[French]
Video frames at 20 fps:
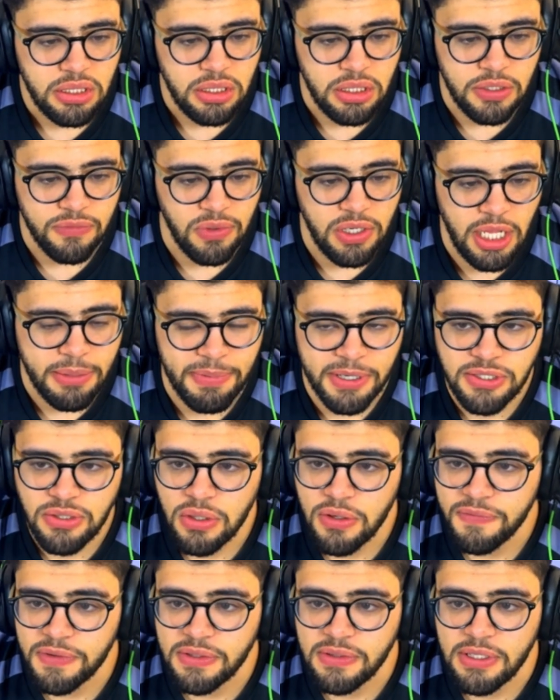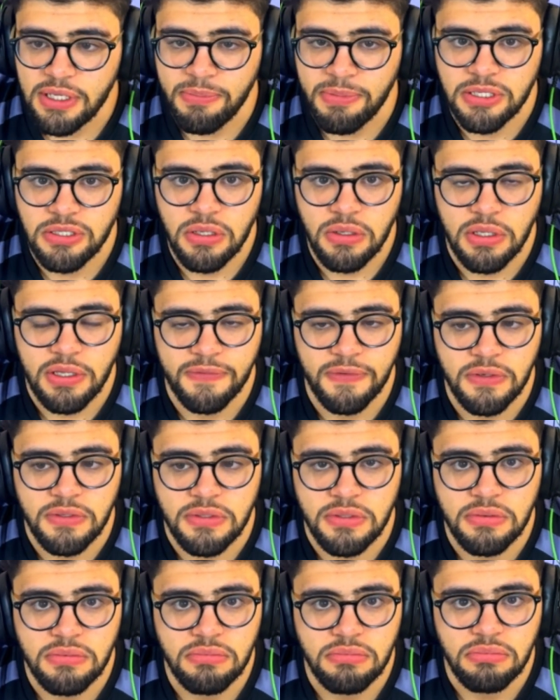Et voilà, il n'y a personne en fait. Il n'y a personne en
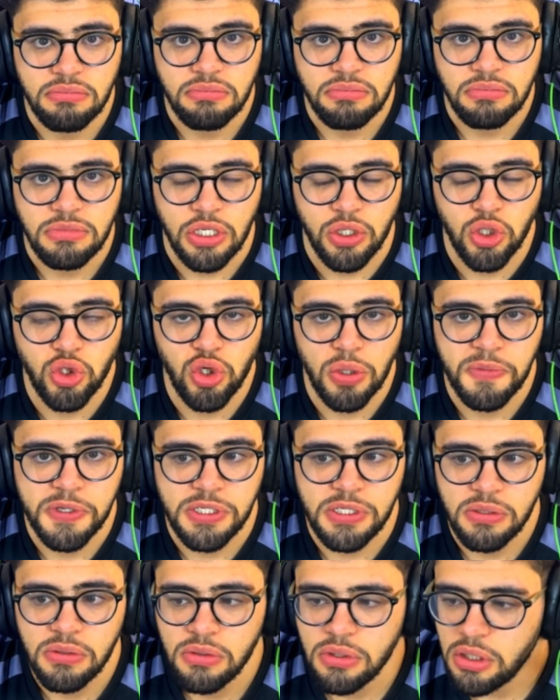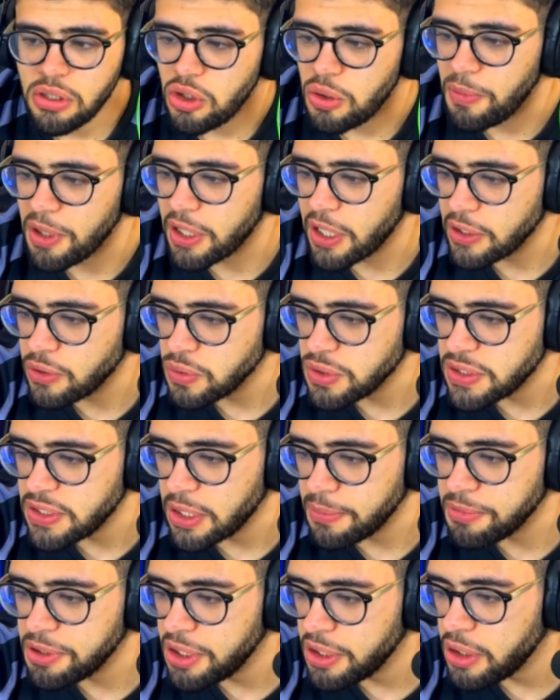défense. Il n'y a que Chouamini. Le mercato s'est
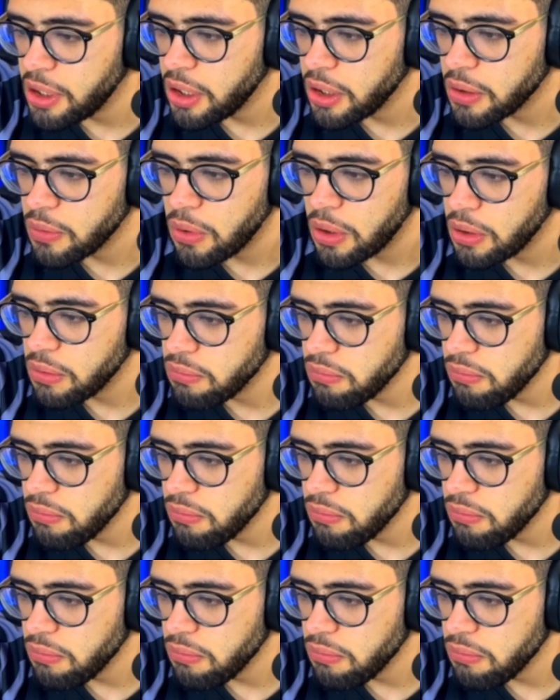terminé à quoi